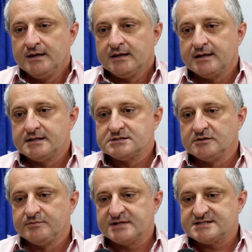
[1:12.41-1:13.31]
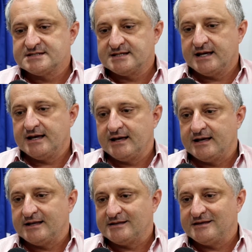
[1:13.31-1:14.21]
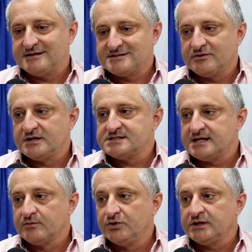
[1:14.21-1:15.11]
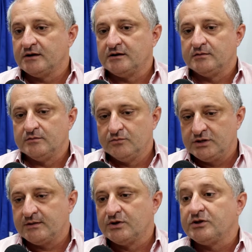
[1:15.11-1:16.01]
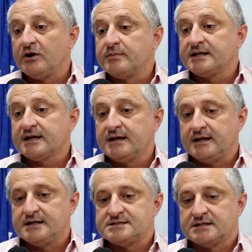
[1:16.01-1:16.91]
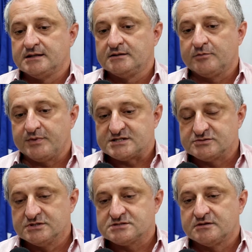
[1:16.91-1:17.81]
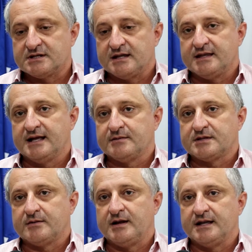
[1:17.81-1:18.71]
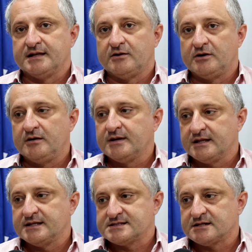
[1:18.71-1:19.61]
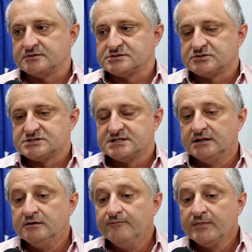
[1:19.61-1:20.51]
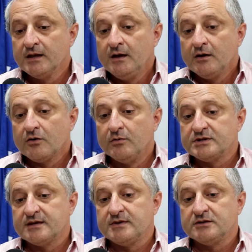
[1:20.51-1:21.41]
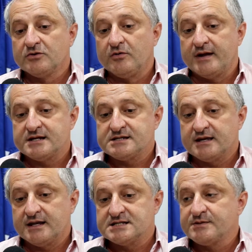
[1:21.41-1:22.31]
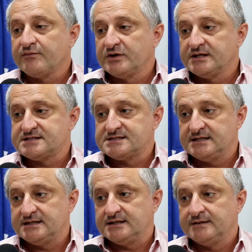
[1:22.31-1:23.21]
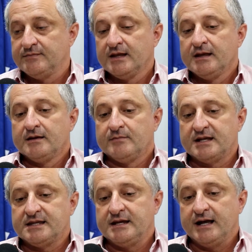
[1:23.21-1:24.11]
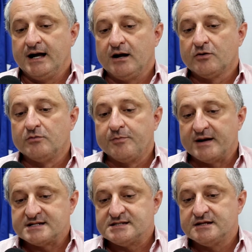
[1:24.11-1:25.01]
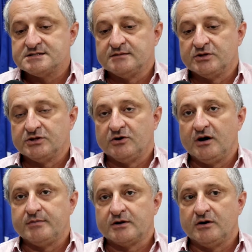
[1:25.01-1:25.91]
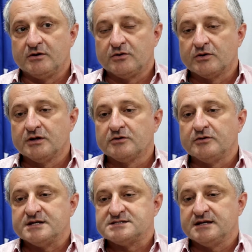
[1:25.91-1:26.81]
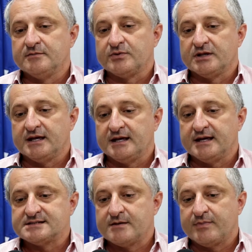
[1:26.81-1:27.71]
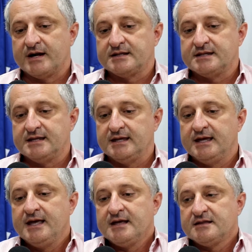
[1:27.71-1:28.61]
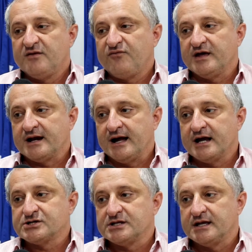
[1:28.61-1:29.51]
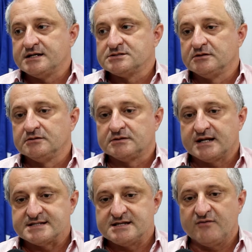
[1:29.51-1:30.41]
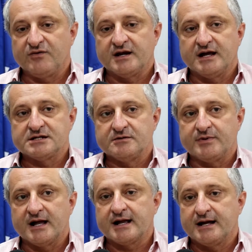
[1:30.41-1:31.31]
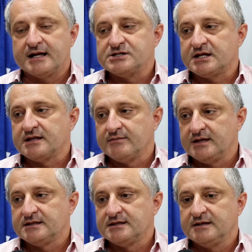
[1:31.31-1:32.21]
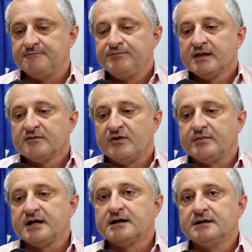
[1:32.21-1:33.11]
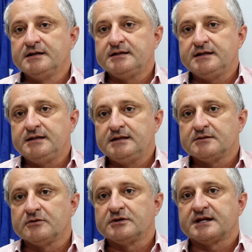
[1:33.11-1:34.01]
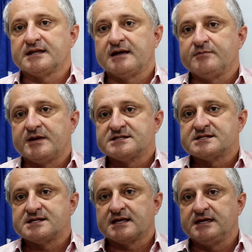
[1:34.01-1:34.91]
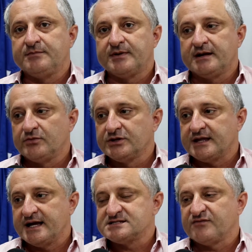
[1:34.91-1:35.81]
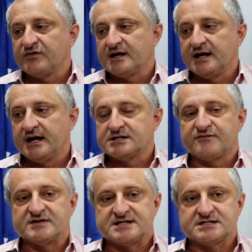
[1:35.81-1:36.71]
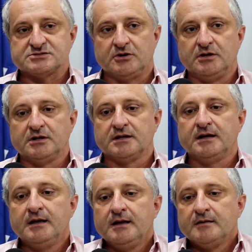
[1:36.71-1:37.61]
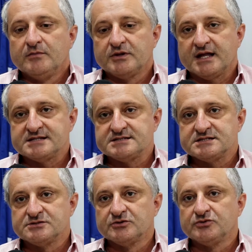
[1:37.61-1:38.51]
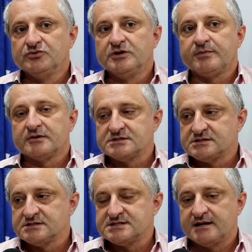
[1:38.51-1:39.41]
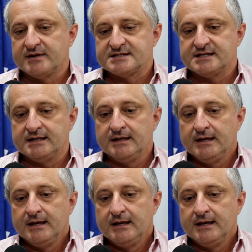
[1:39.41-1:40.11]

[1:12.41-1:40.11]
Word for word: que eles vão precisar, eles, eles disseram, muita, muita mão de obra de querência, tanto pessoas contratadas para trabalhar na obra, né, dessa construção, como também no comércio e querência para fornecer material, como parceiros de mão de obra, igual colocando como exemplo né, essa parte de, de ferragem, né, eles vão trazer a ferragem para cá diretamente de fabricante e vão contratar empresas daqui para montar essa ferragem, fazer a solda, montar essa estrutura para construção desse armazém.